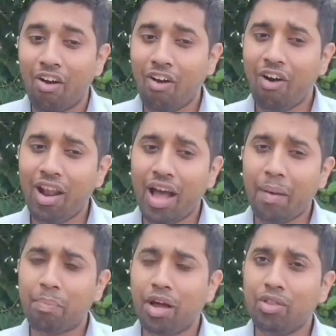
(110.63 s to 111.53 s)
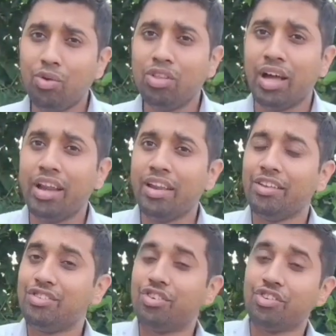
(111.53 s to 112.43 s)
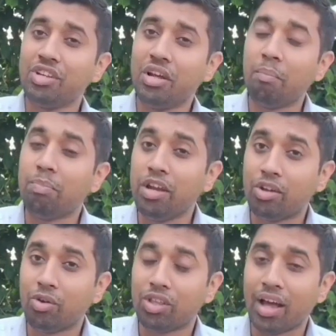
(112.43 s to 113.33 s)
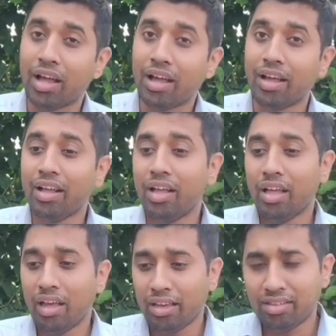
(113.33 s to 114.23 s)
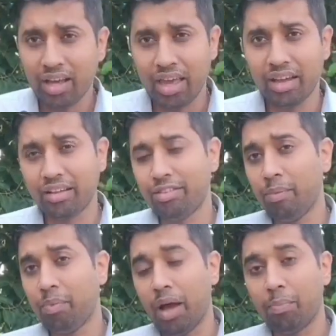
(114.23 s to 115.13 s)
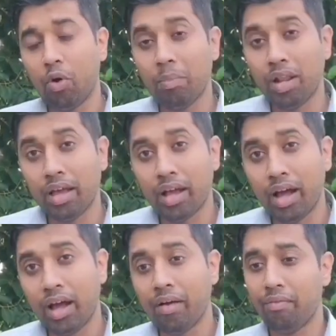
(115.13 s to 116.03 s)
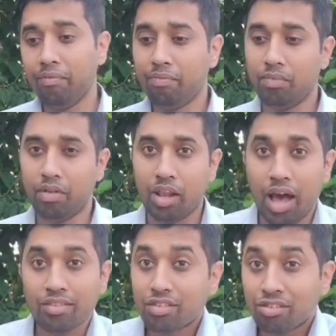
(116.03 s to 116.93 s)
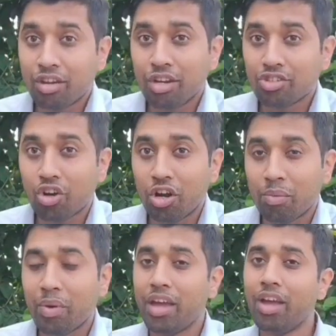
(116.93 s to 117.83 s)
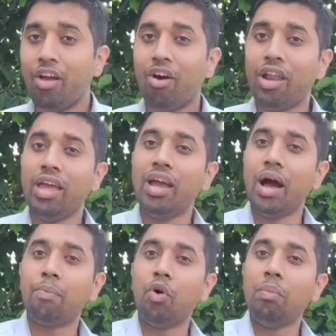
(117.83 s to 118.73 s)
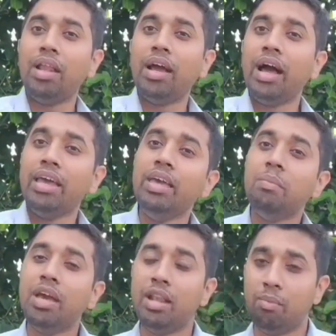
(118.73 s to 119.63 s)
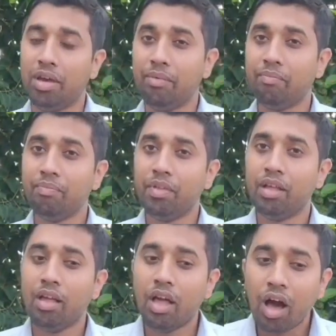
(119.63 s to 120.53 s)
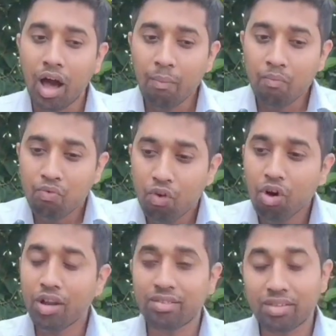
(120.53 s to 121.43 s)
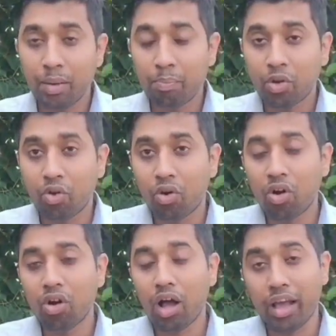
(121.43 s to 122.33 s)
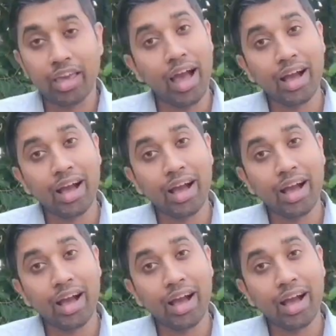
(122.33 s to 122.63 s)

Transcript: और आपका दूत नारी रजिस्ट्रेशन कंप्लीट होता है इसका एक रिसिप्ट आपको मिलेगा लास्ट स्क्रीनशॉट में और एक आपको मिलेगा ईमेल में अब वो रिसिप्ट को क्या